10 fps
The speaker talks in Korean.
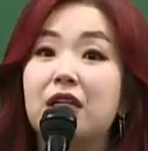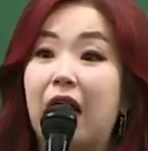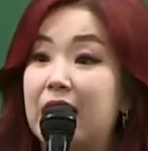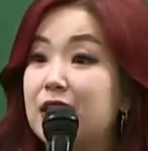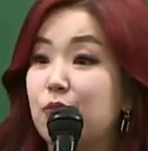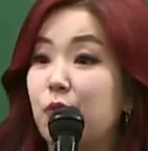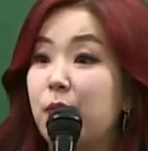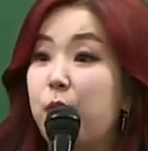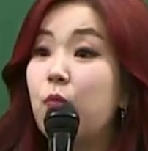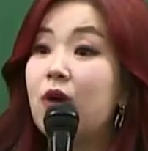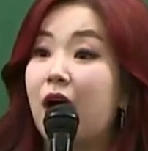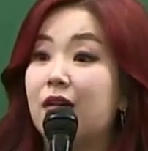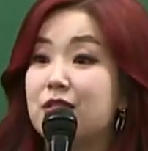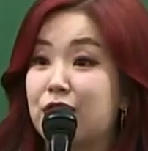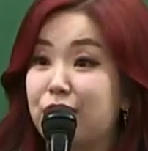말을 갈라서 보면 봄과
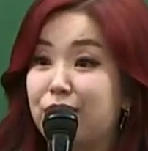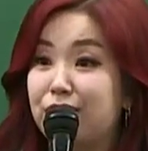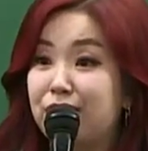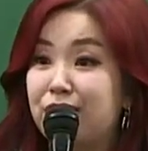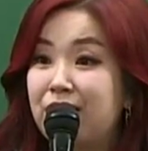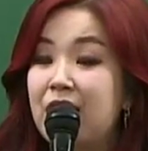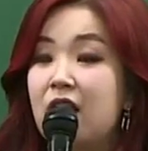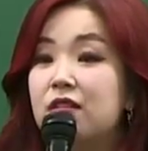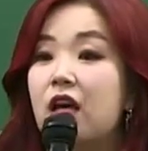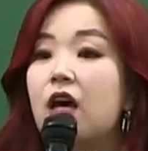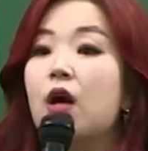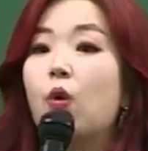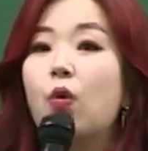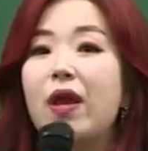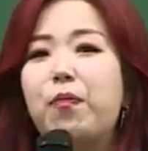가을이잖아요. 근데
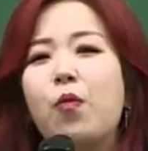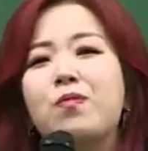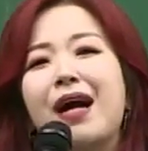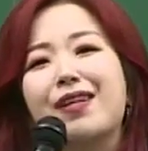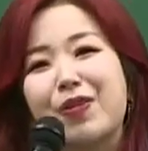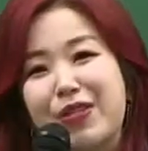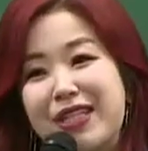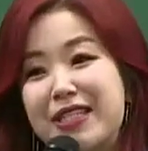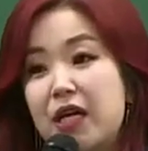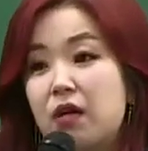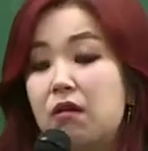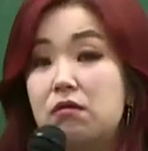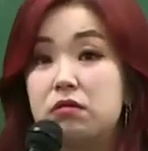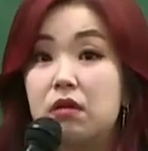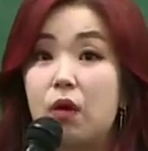올해 봄, 가을 어떻게 되세요?
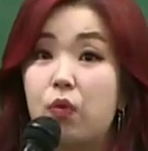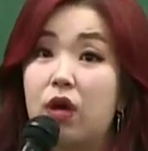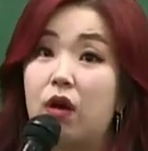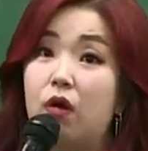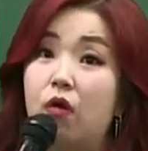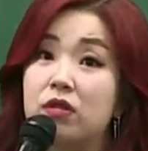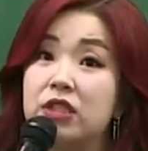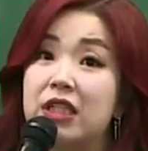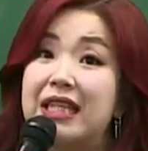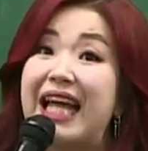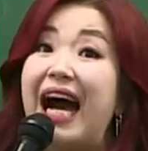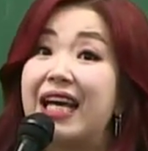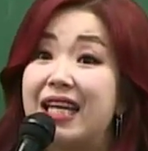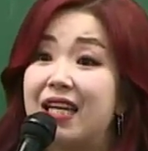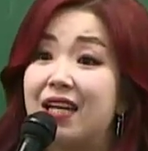그게 왜 어르신의
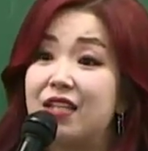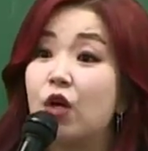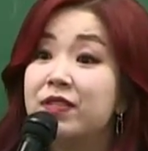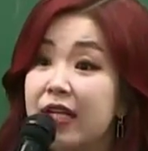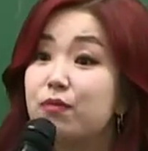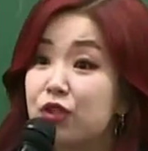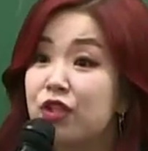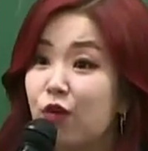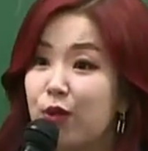나이, 연세를 묻는